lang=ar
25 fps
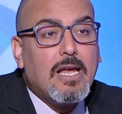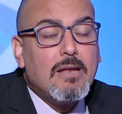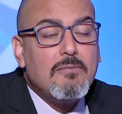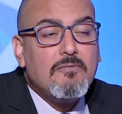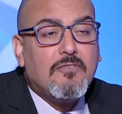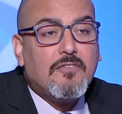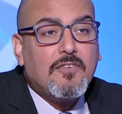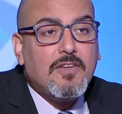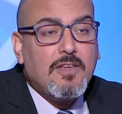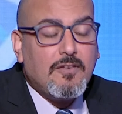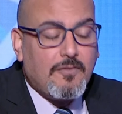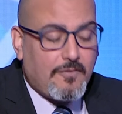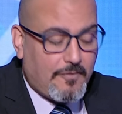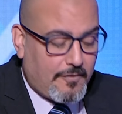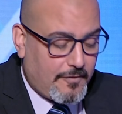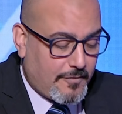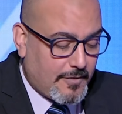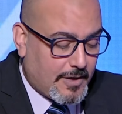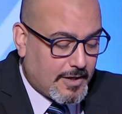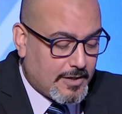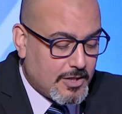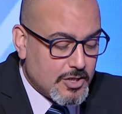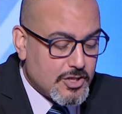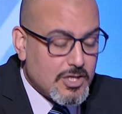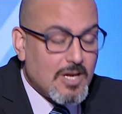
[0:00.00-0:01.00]
فيه في
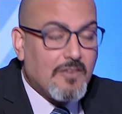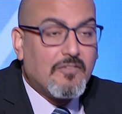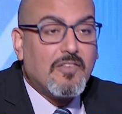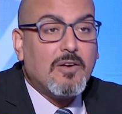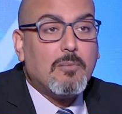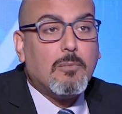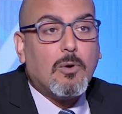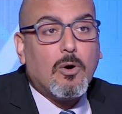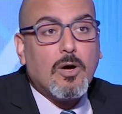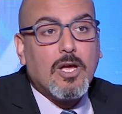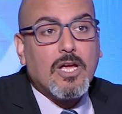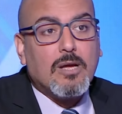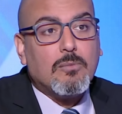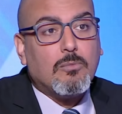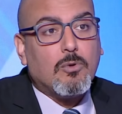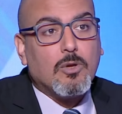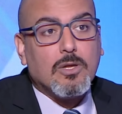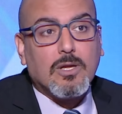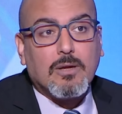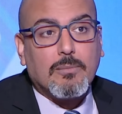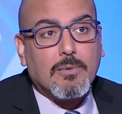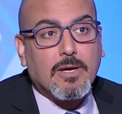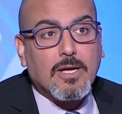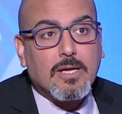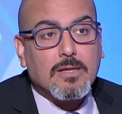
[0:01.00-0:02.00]
اكتشاف المواهب
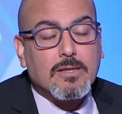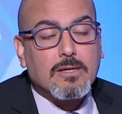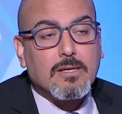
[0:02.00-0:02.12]
والله بجد